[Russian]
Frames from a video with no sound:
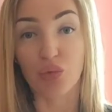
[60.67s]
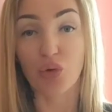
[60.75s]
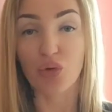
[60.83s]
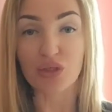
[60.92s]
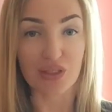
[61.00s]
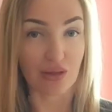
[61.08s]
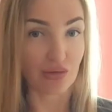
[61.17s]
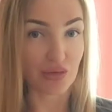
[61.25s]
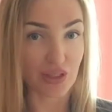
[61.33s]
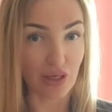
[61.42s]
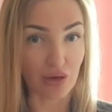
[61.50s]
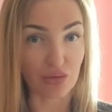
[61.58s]
Просто
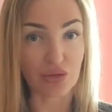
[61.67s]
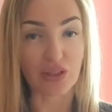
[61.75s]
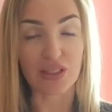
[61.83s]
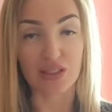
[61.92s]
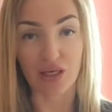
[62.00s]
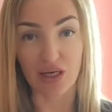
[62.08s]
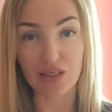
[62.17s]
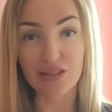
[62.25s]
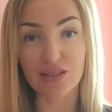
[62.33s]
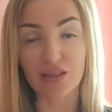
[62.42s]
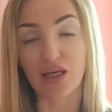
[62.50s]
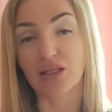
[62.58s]
встав на
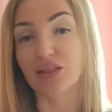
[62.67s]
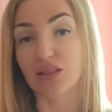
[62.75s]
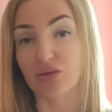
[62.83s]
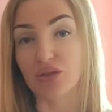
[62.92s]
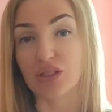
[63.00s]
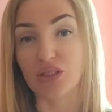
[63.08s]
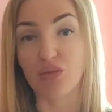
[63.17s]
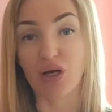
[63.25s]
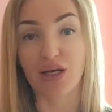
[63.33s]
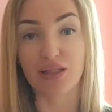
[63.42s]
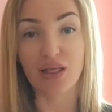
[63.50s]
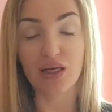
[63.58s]
сеанс и открыв на себя
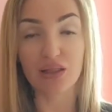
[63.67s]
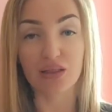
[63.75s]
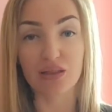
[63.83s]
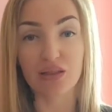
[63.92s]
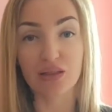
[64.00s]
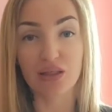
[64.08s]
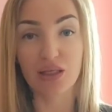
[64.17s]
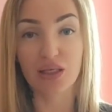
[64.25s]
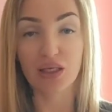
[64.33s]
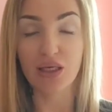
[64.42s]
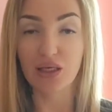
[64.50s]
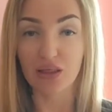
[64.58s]
каналы,
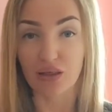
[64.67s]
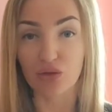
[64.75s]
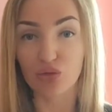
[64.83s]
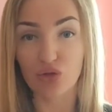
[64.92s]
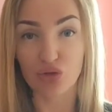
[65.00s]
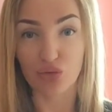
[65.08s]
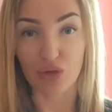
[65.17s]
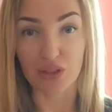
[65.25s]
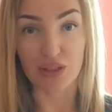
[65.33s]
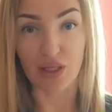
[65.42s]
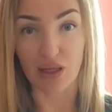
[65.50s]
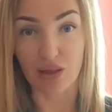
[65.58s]
я тут же
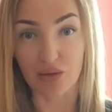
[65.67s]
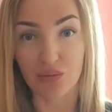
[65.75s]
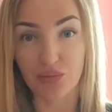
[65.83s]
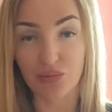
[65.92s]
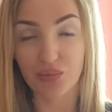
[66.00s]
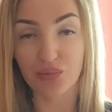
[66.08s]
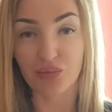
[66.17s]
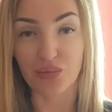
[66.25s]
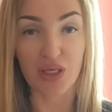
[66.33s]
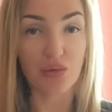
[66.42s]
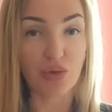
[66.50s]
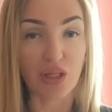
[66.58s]
улетала.
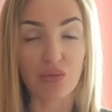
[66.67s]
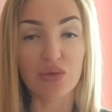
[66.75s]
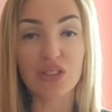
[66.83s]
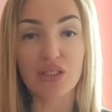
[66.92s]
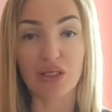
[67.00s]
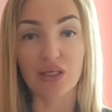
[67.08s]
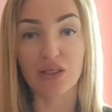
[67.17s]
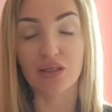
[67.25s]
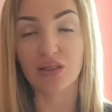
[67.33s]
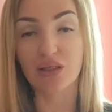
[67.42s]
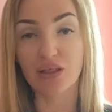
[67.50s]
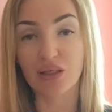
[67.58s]
Не было мыслей,
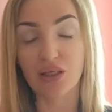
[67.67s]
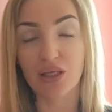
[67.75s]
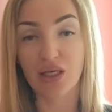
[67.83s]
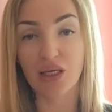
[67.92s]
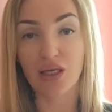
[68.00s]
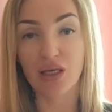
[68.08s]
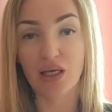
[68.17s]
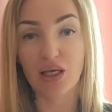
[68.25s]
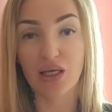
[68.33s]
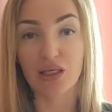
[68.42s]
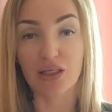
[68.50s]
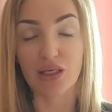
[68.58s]

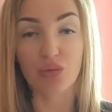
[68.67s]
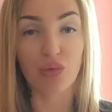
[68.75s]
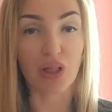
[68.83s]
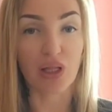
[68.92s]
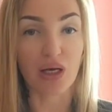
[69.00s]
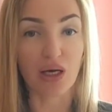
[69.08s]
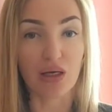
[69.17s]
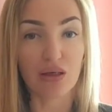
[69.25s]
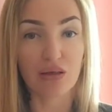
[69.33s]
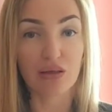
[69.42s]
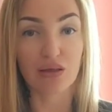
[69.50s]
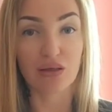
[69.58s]
не было
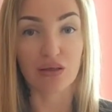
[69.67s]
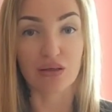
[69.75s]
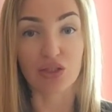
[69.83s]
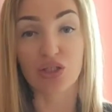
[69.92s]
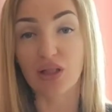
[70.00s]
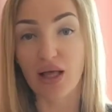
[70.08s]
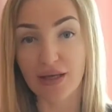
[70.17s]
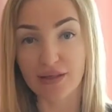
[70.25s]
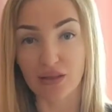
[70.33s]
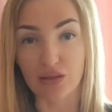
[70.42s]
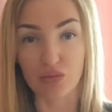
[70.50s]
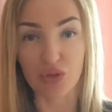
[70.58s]
а,
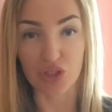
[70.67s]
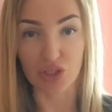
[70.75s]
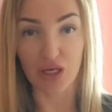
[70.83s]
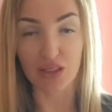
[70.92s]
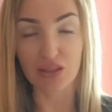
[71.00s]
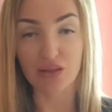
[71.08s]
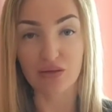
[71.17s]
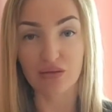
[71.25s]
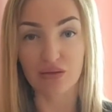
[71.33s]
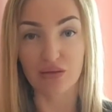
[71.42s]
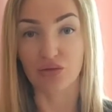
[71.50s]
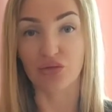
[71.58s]
желания бежать,
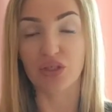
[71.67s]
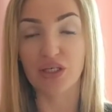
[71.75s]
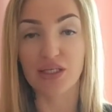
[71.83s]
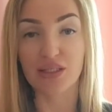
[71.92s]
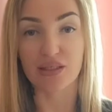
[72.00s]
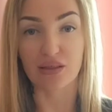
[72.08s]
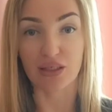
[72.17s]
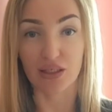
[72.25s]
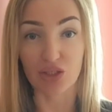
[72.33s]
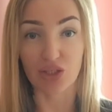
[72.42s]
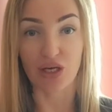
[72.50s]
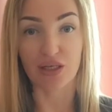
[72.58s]
двигаться,
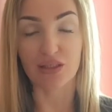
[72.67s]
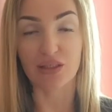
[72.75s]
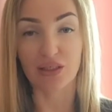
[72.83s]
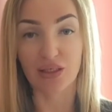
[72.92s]
кричать.